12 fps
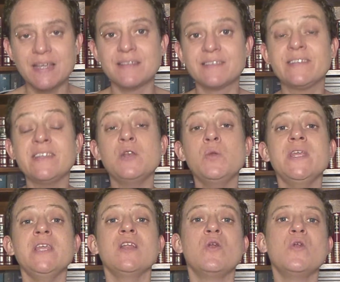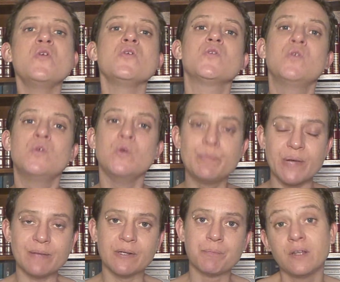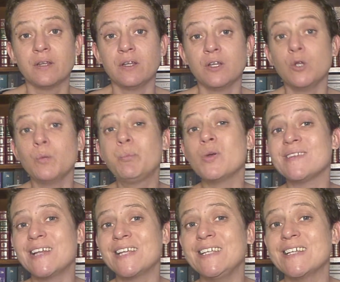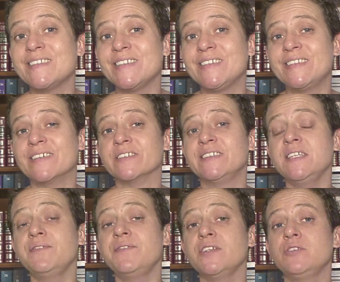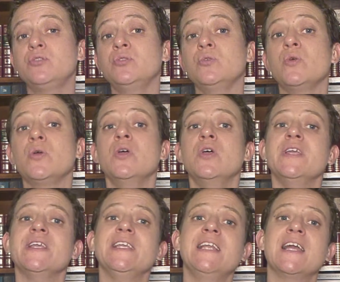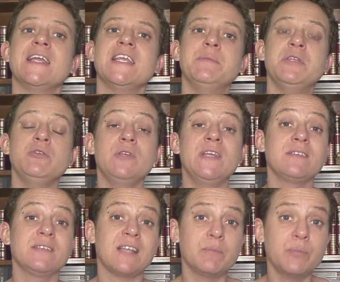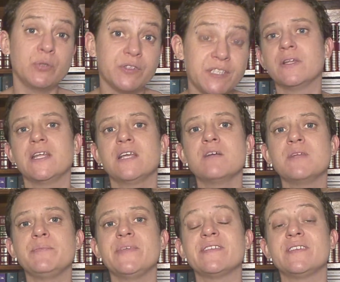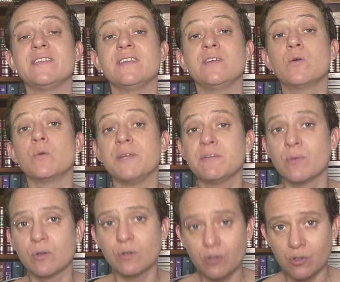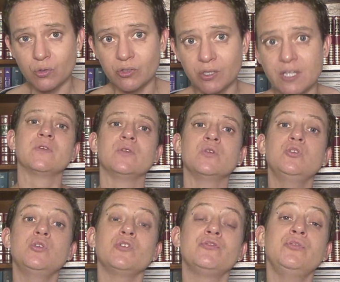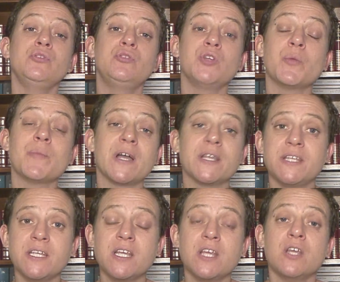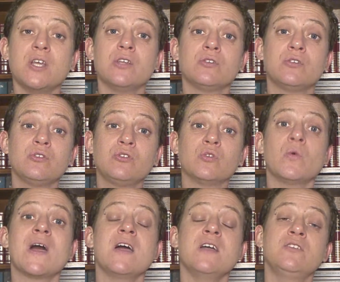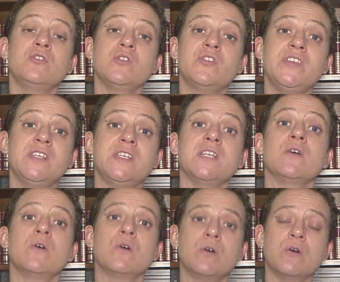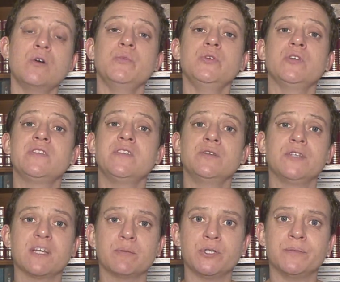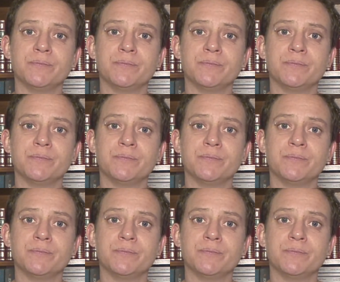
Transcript: C'est lui le coupable. Le poêle à gaz étant défectueux, il a émis du gaz carbonique et comme la pièce était complètement close, nos deux futurs mariés se sont intoxiqués au monoxyde de carbone.